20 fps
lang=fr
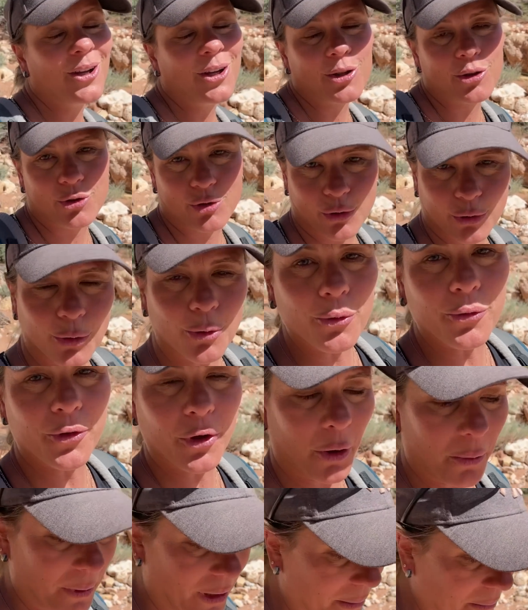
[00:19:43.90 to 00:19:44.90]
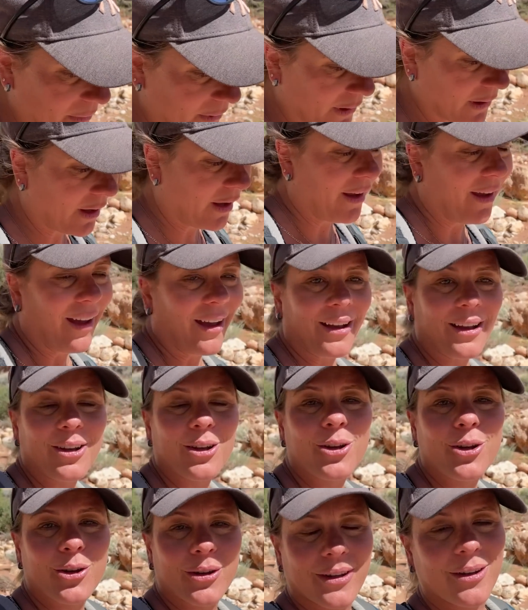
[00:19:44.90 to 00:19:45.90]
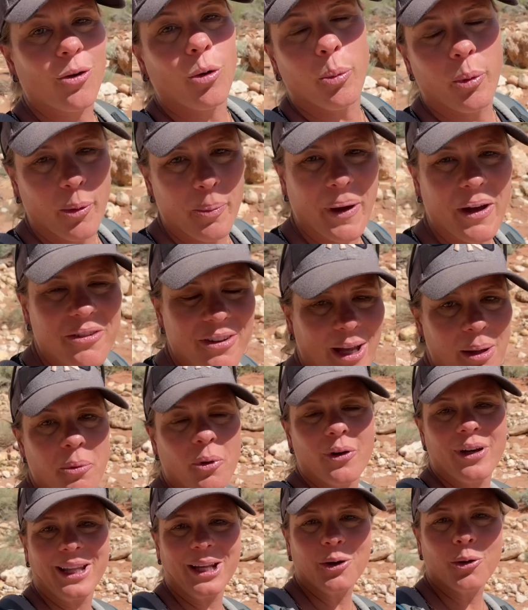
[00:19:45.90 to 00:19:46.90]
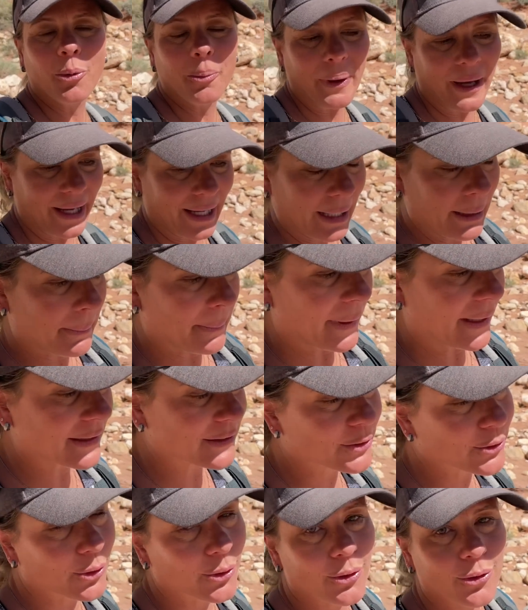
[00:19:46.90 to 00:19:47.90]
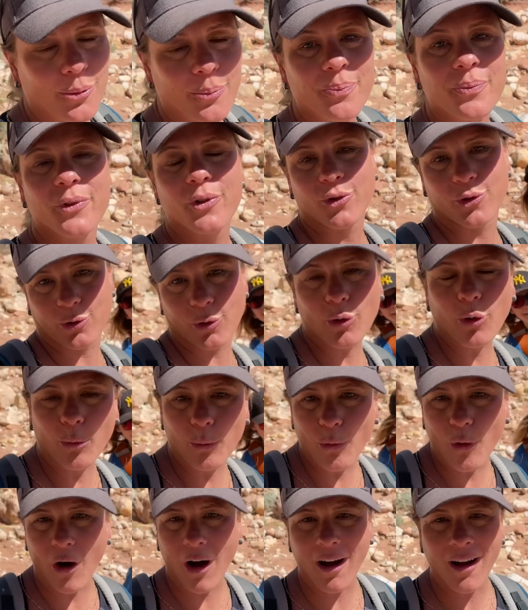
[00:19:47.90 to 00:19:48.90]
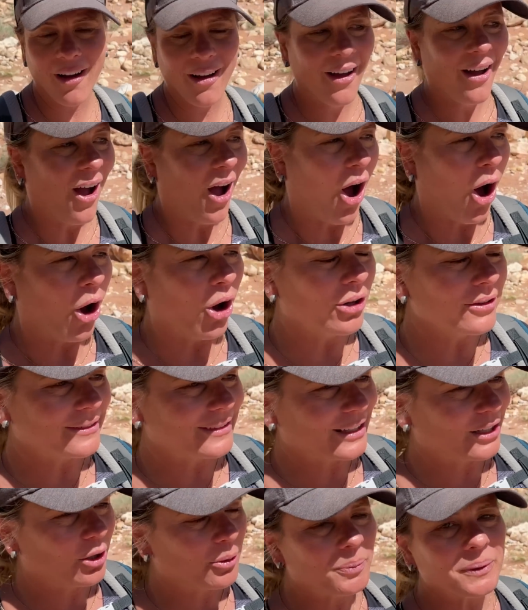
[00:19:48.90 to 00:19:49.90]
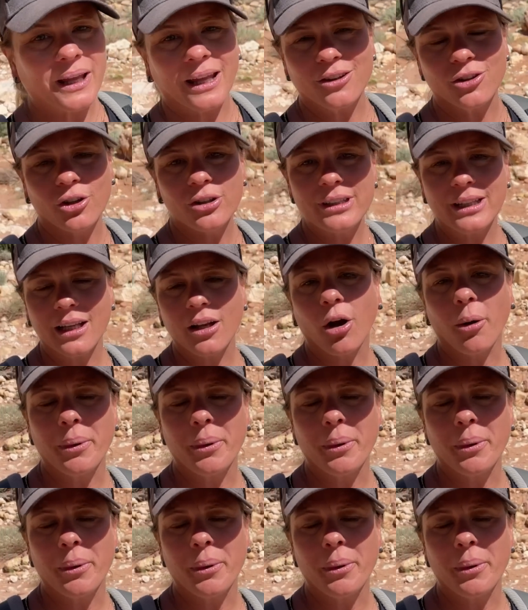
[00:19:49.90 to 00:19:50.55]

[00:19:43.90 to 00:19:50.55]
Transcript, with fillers: Je trouve quand même qu'on peut pas vraiment les comparer parce que, selon moi, Antelope Canyon est quand